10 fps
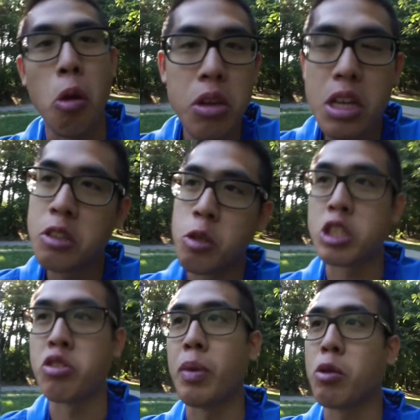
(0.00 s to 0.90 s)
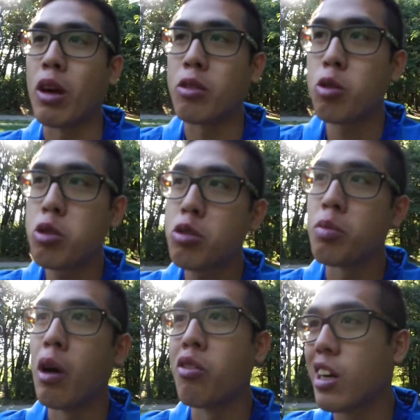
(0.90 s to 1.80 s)
tranquille, tu vois, je fais pas trop attention,
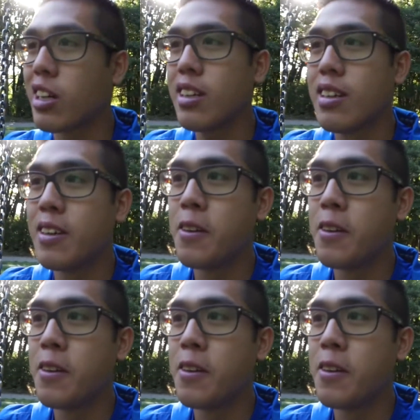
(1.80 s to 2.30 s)
mais en vrai,